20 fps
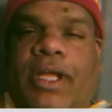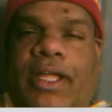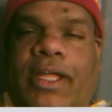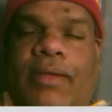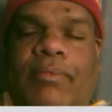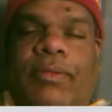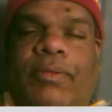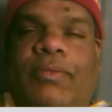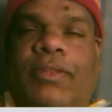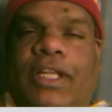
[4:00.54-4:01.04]

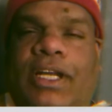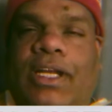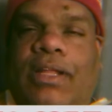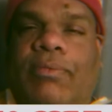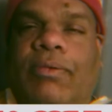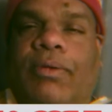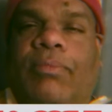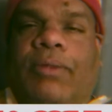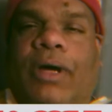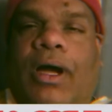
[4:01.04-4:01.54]
நயமும்
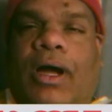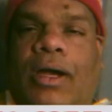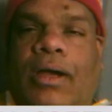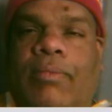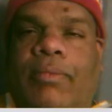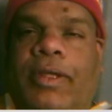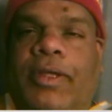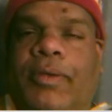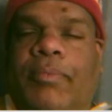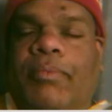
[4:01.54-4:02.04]
தெளிவும்
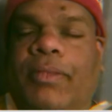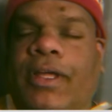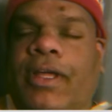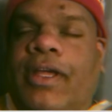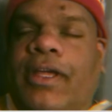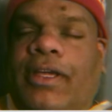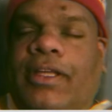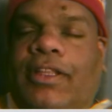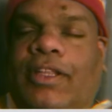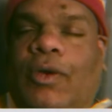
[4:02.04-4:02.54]
ஆளுமையும்
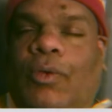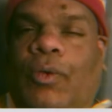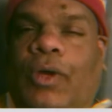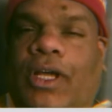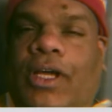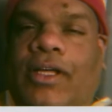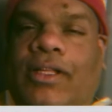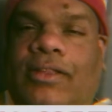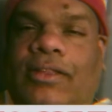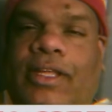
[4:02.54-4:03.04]
இந்த
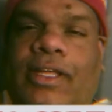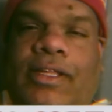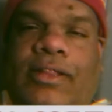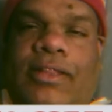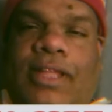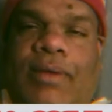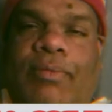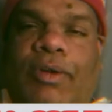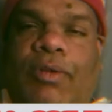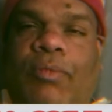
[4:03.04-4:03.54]
உலகத்தை
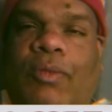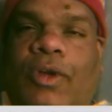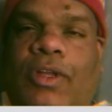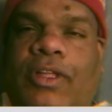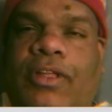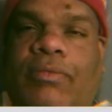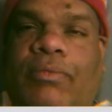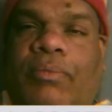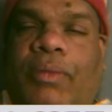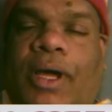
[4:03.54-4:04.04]
தமிழ்
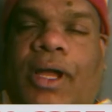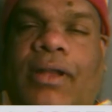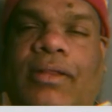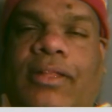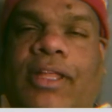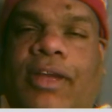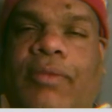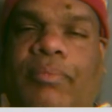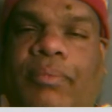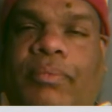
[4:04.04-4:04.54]
மொழியின் பால்
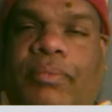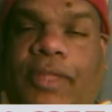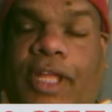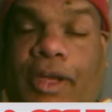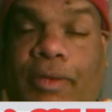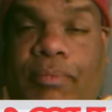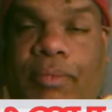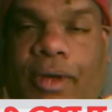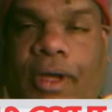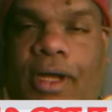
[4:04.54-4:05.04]
தன்
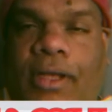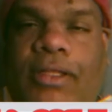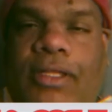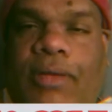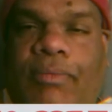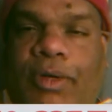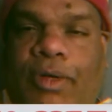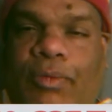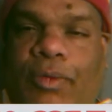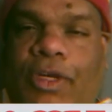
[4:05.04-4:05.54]
தன்பால்
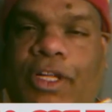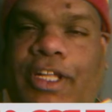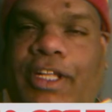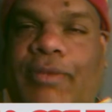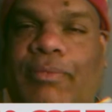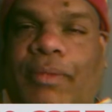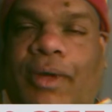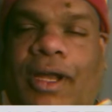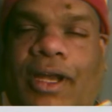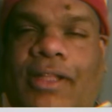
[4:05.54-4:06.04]
தமிழ்
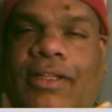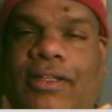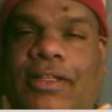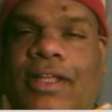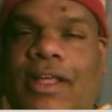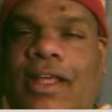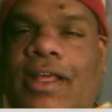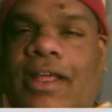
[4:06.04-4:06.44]
மொழியின் பால் அது